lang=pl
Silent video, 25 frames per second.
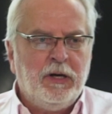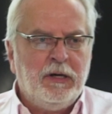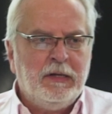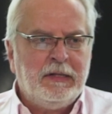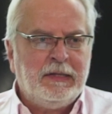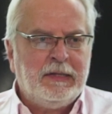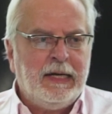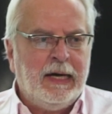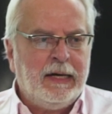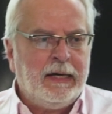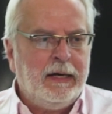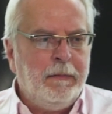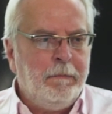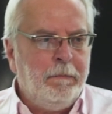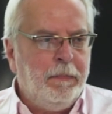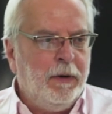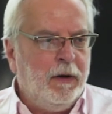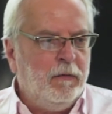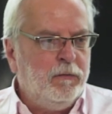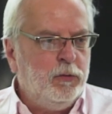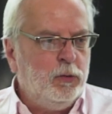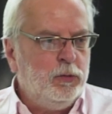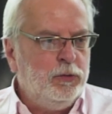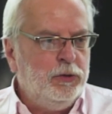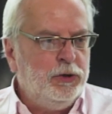to jest taki
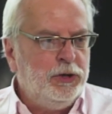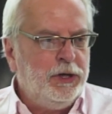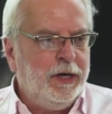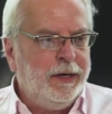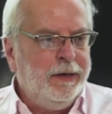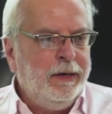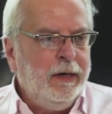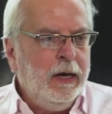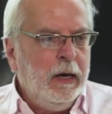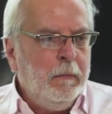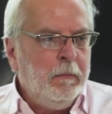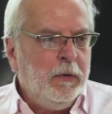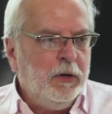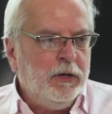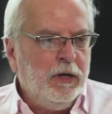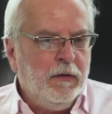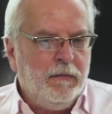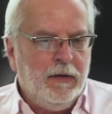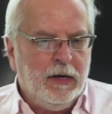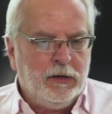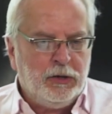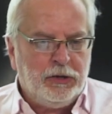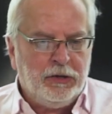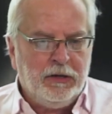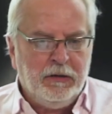powód, że
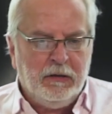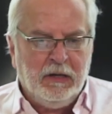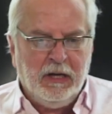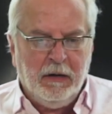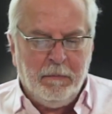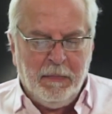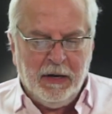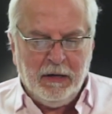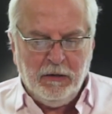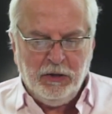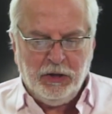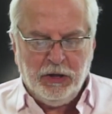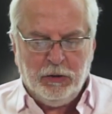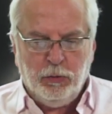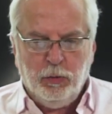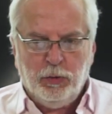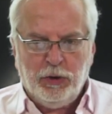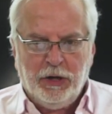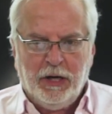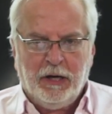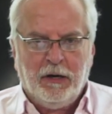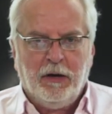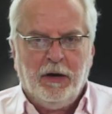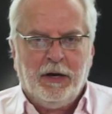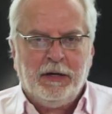ponieważ nie będzie
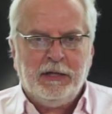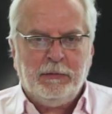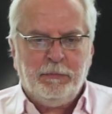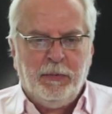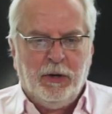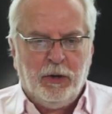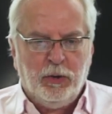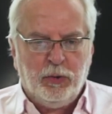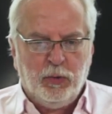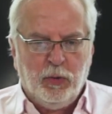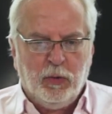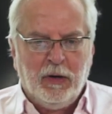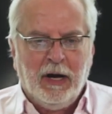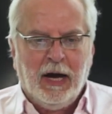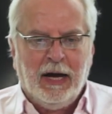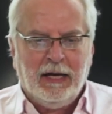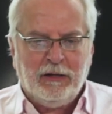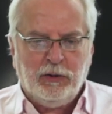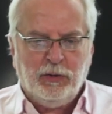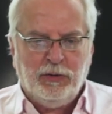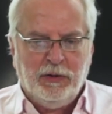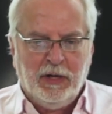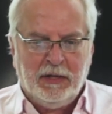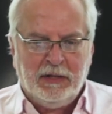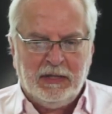dużego eksportu
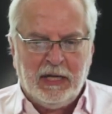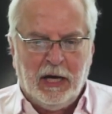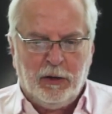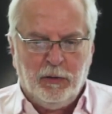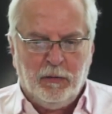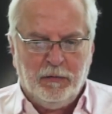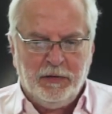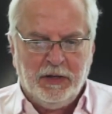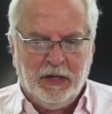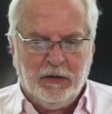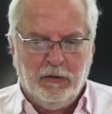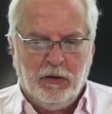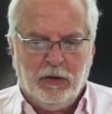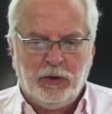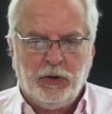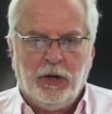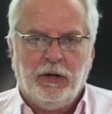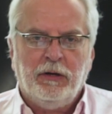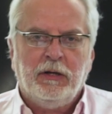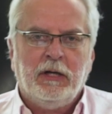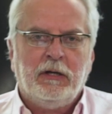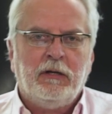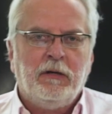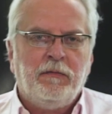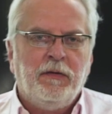gazu ze Stanów
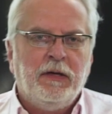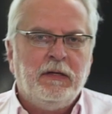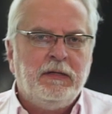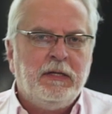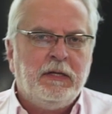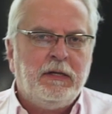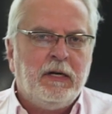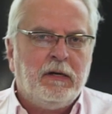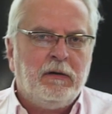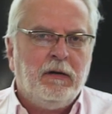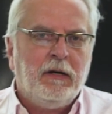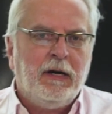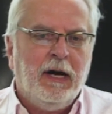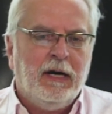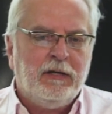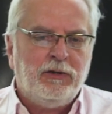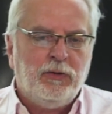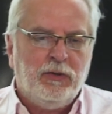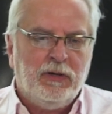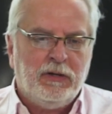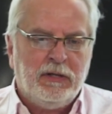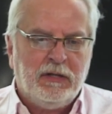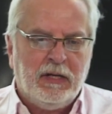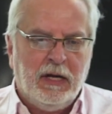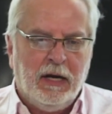Zjednoczonych, to więcej tego
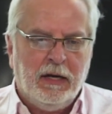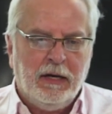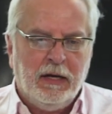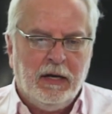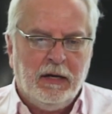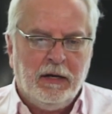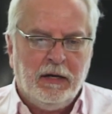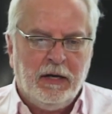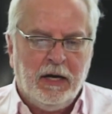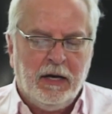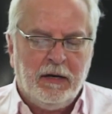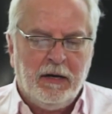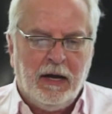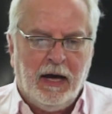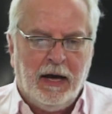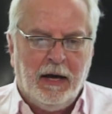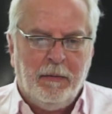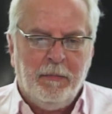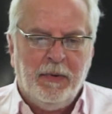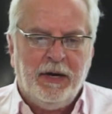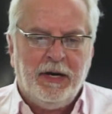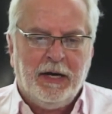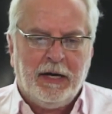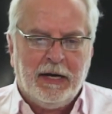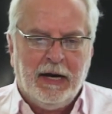gazu zostaje nie na
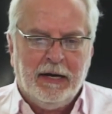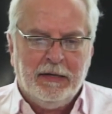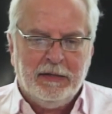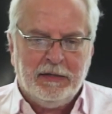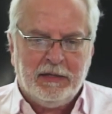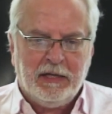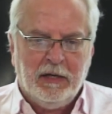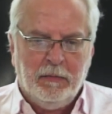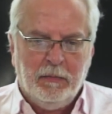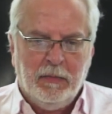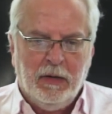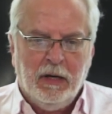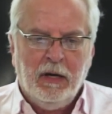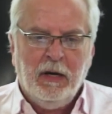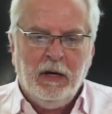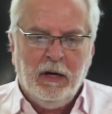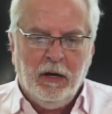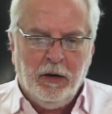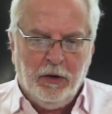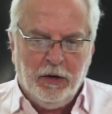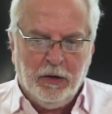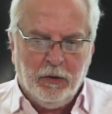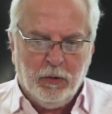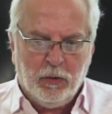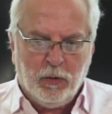amerykańskim
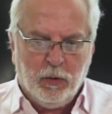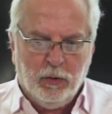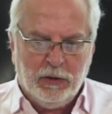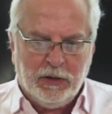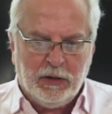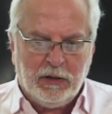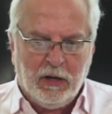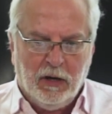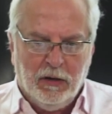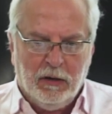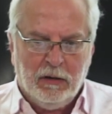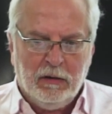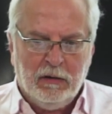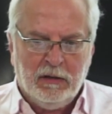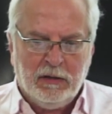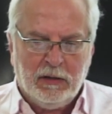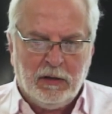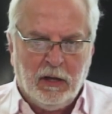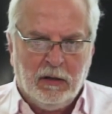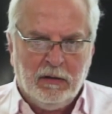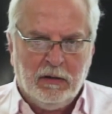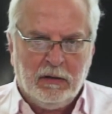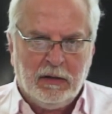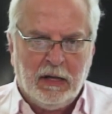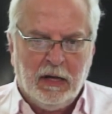rynku, skąd,
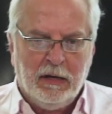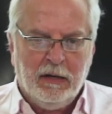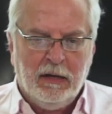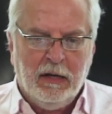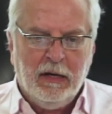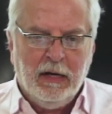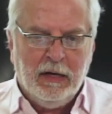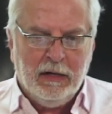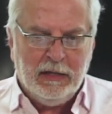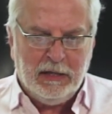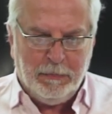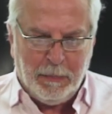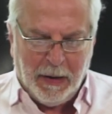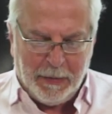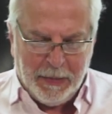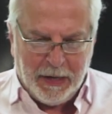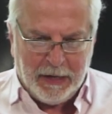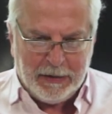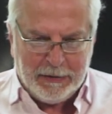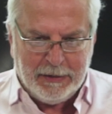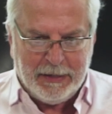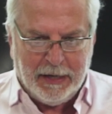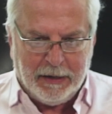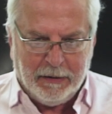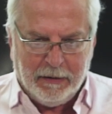stąd ten
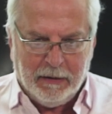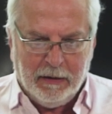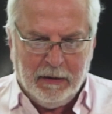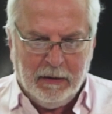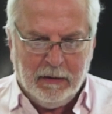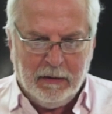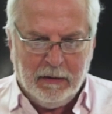spadek cen.